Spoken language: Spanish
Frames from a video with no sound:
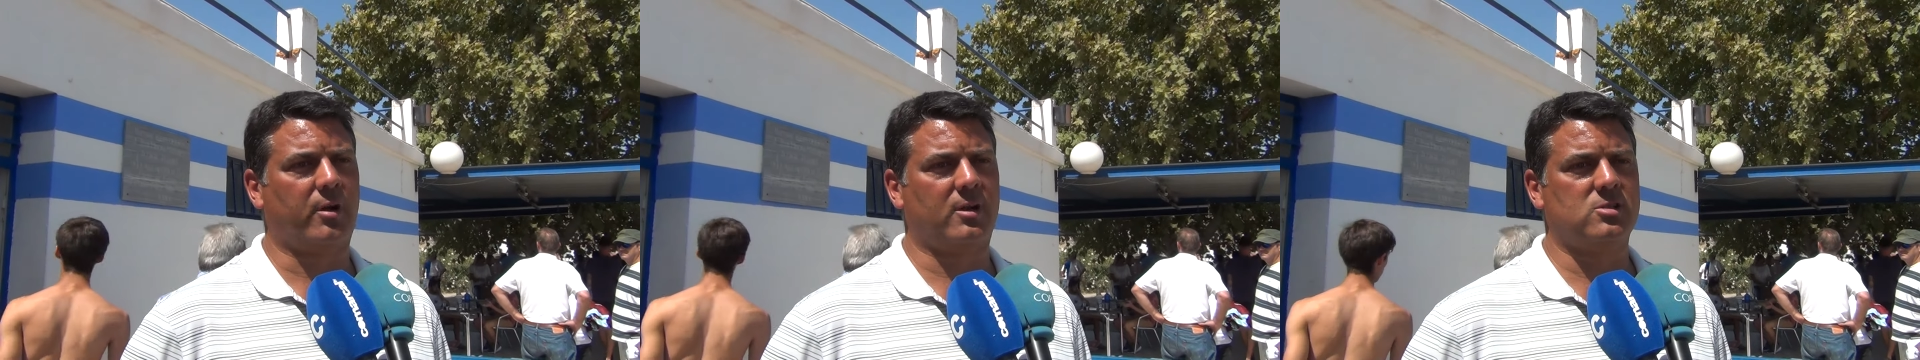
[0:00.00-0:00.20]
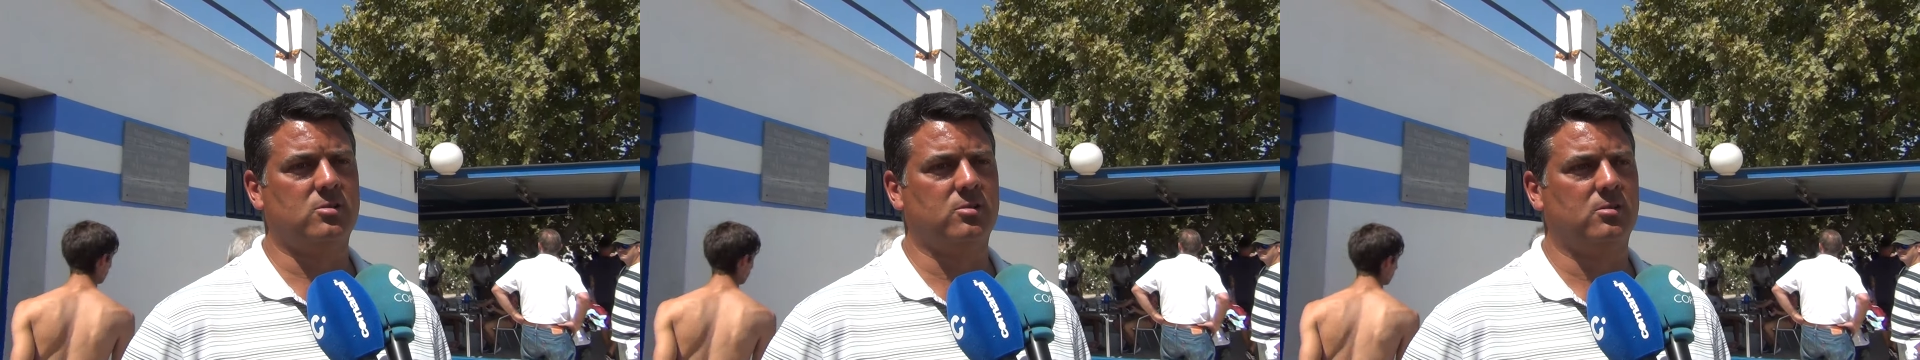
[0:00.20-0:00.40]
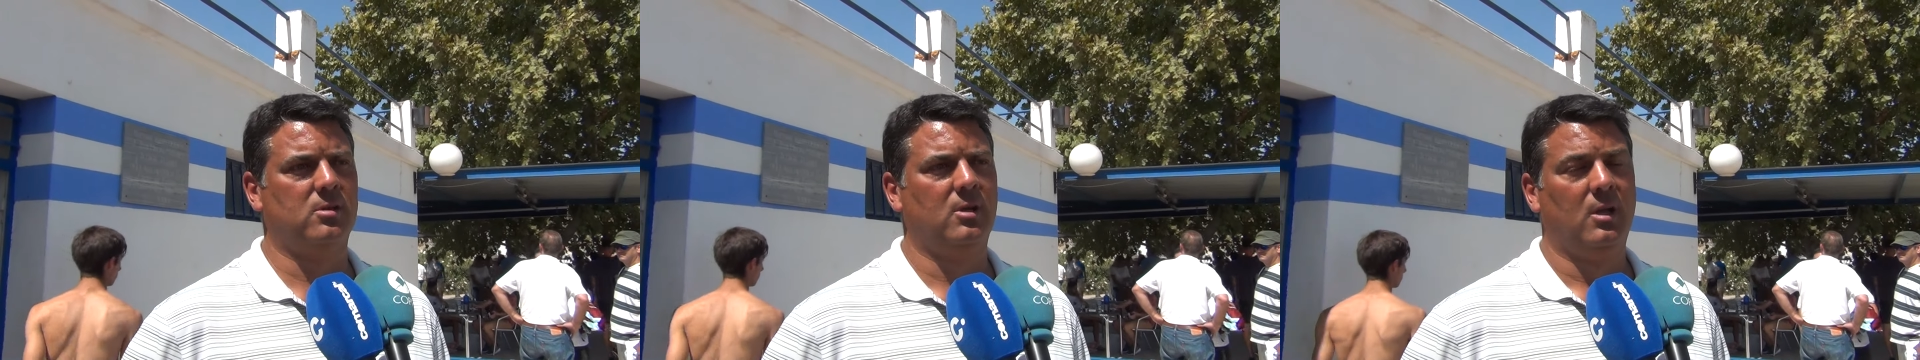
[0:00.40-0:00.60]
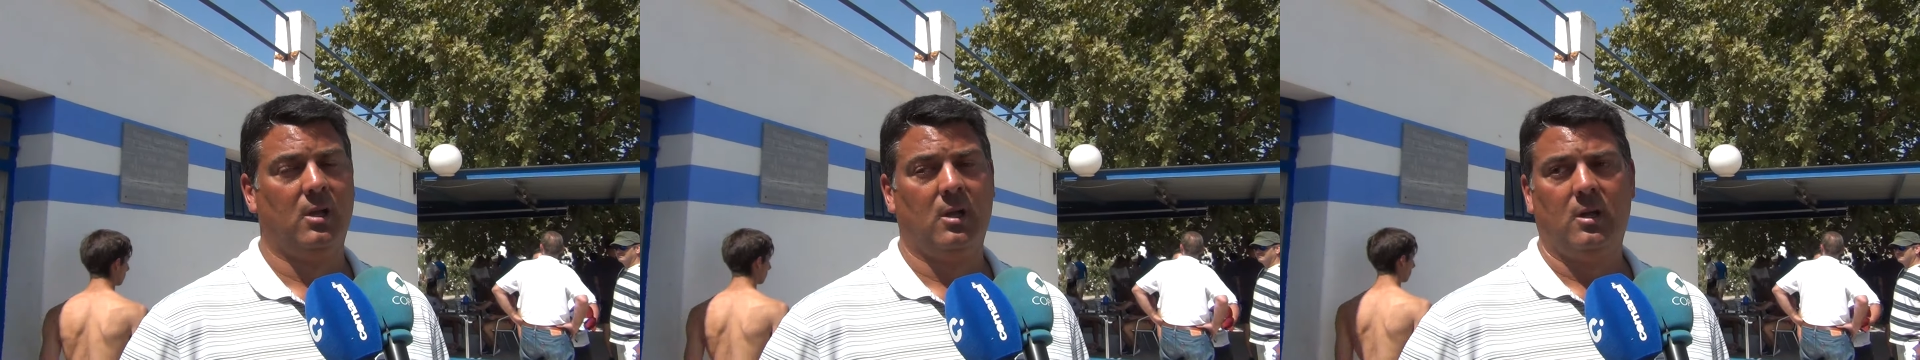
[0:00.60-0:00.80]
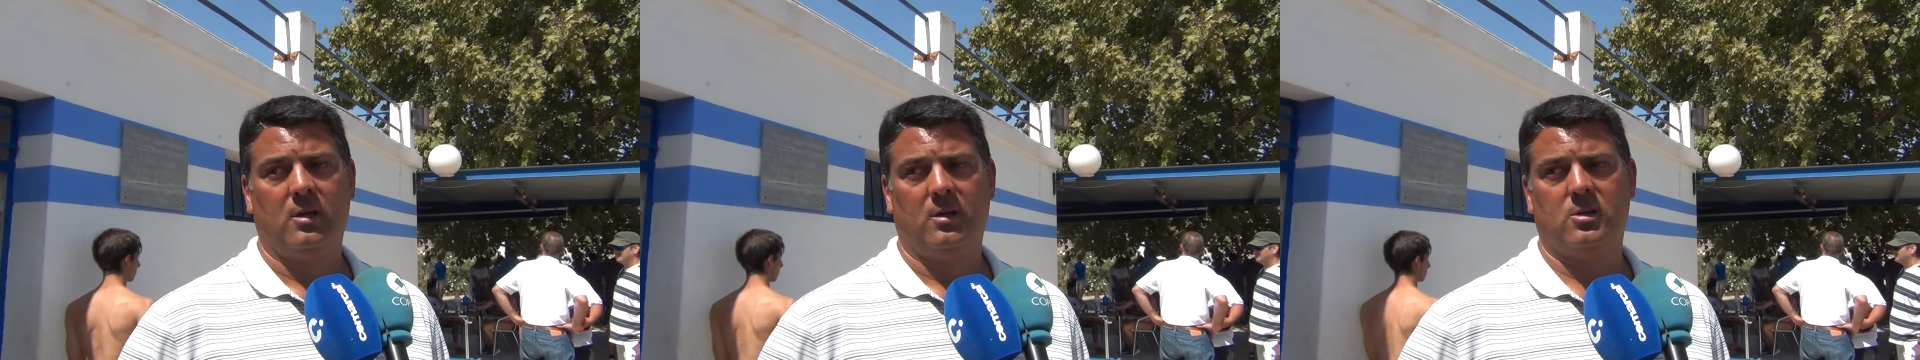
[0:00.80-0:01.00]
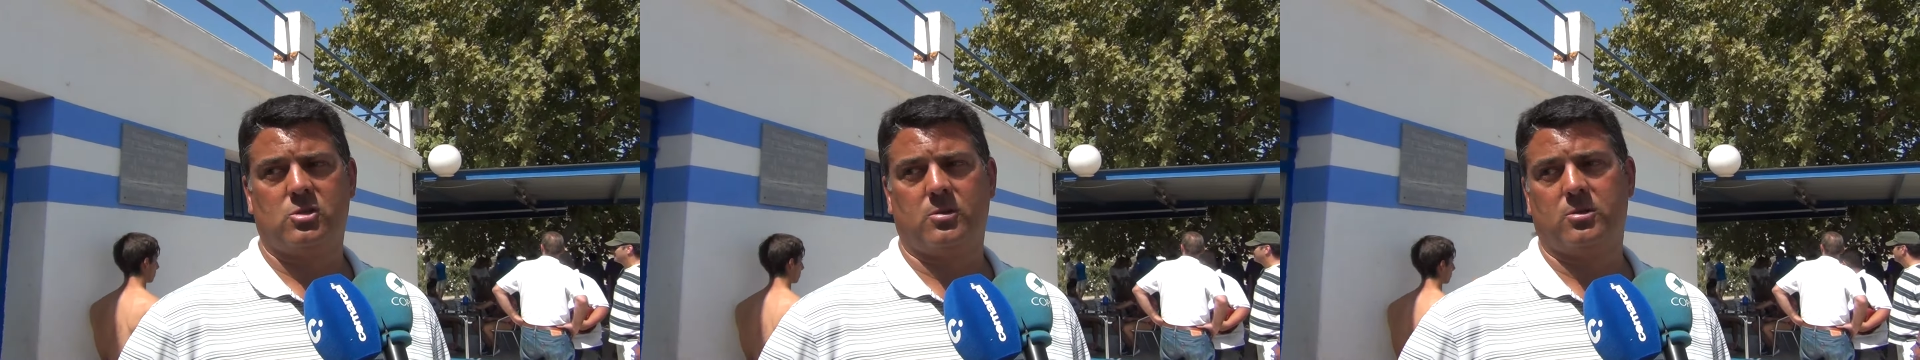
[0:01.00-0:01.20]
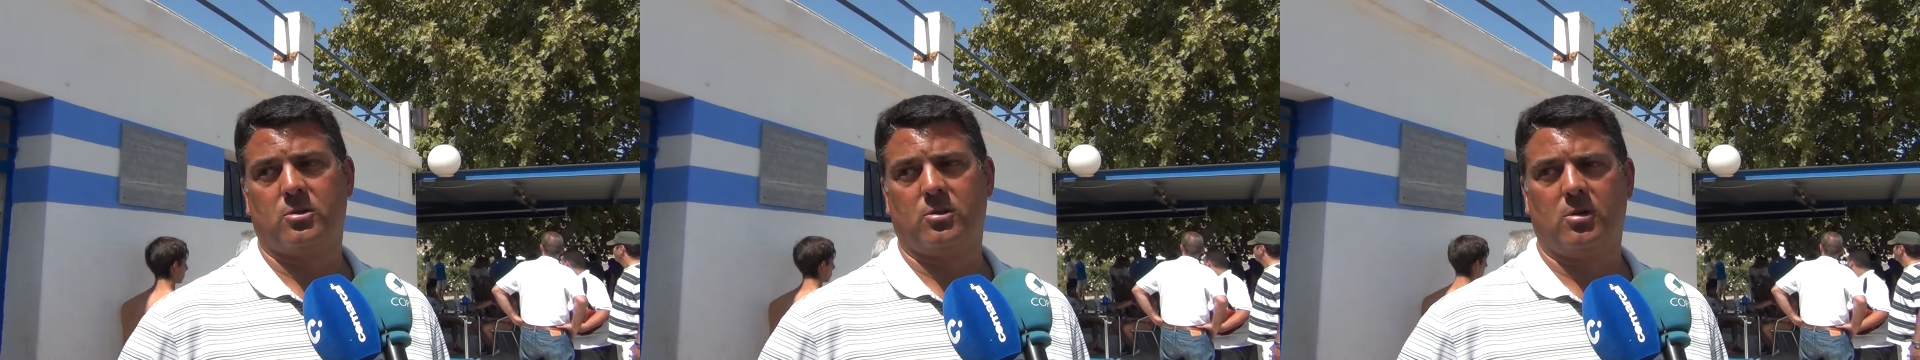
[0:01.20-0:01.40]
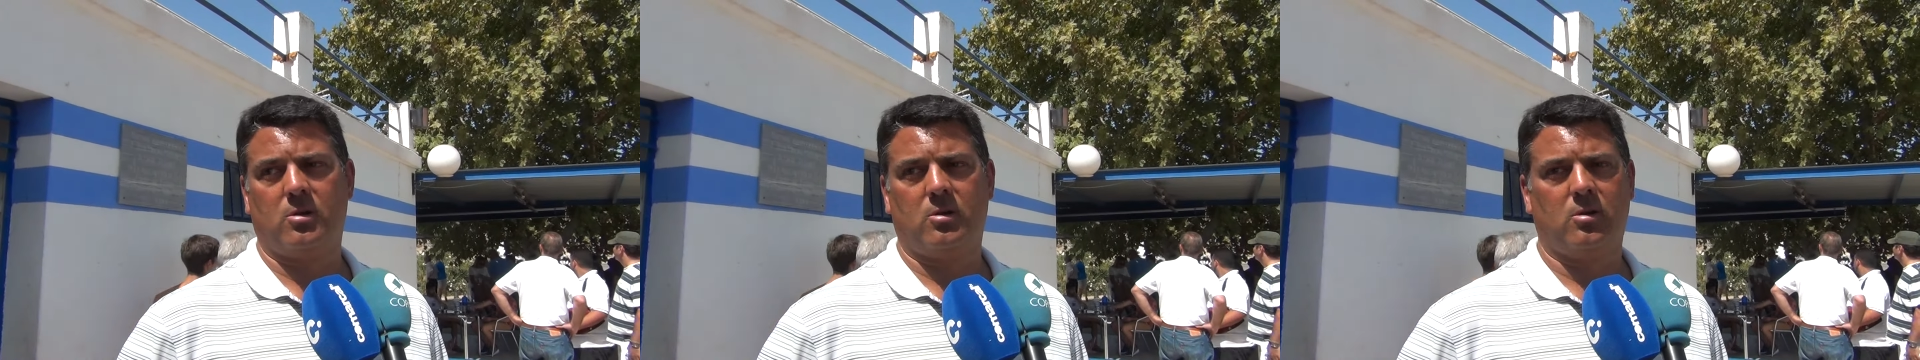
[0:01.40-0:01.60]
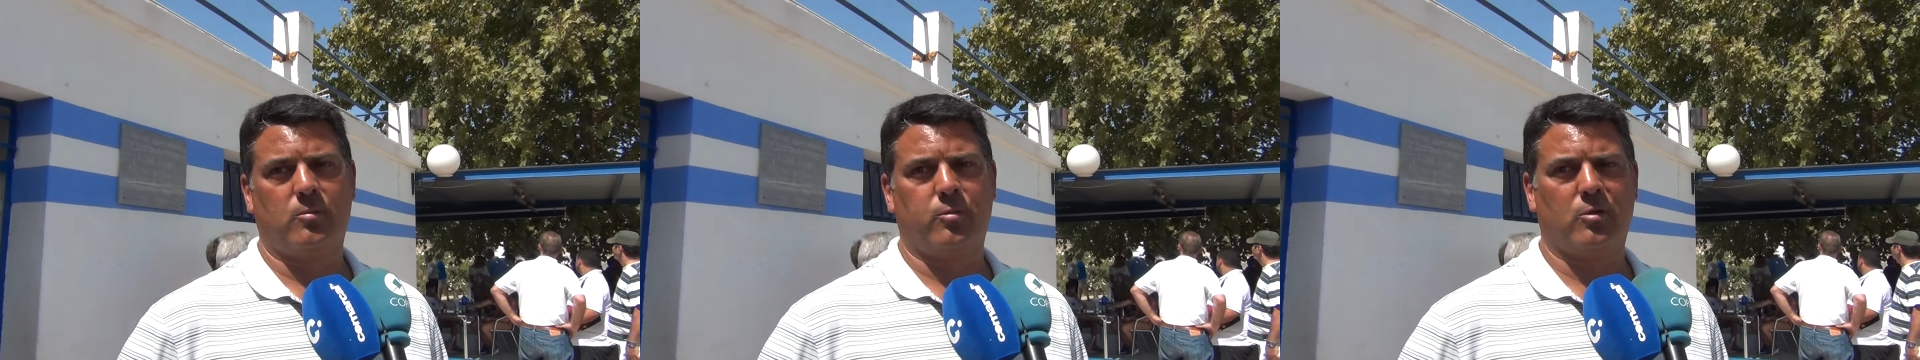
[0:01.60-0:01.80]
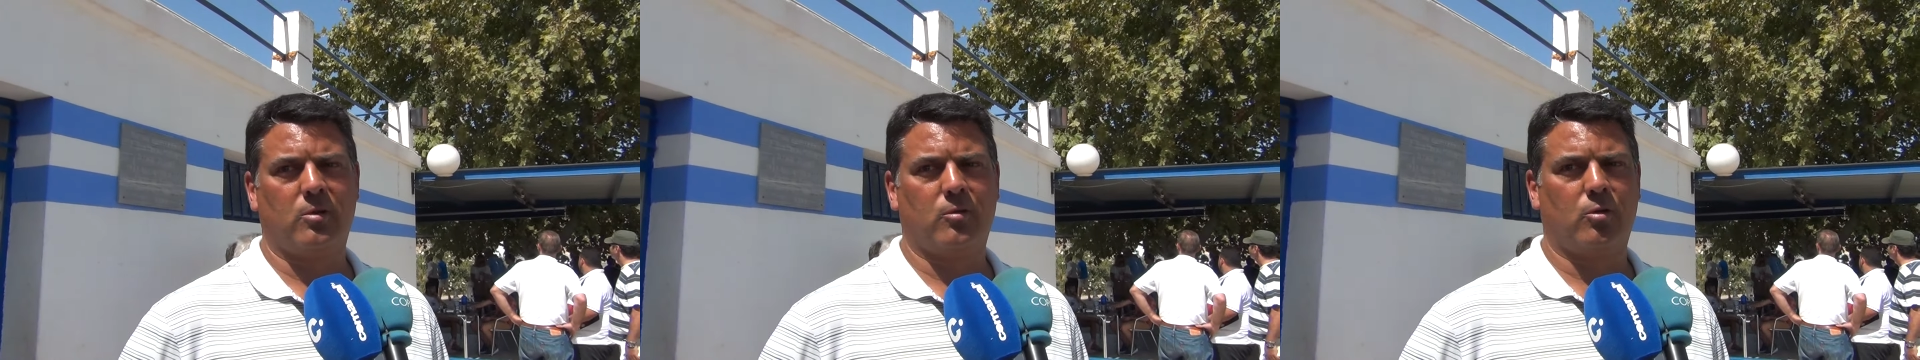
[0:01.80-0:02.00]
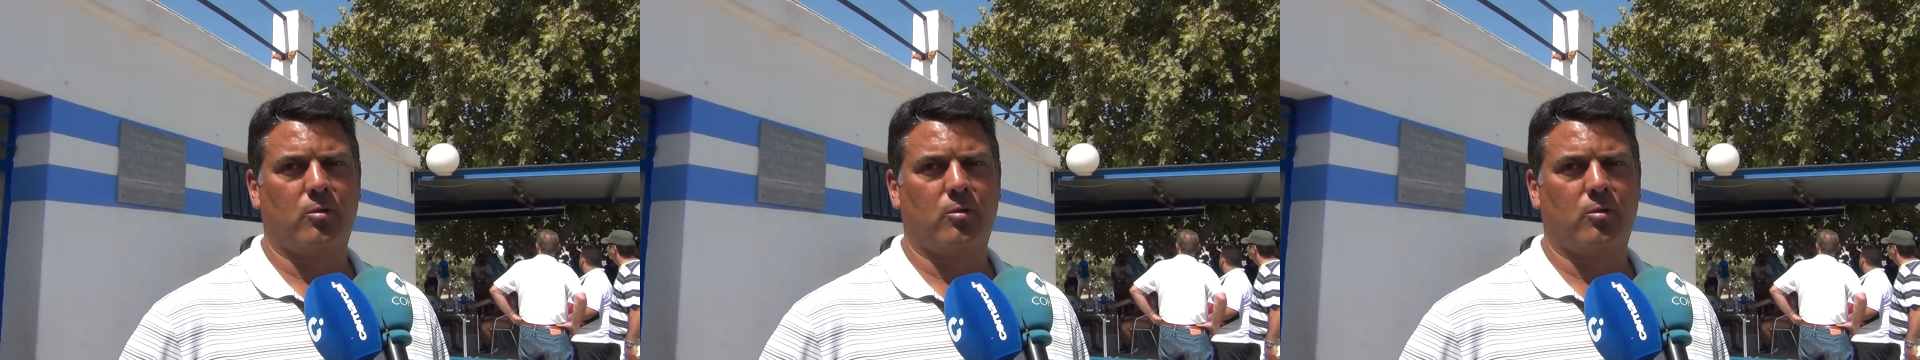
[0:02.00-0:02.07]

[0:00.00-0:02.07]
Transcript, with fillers: resto, y sobre todo por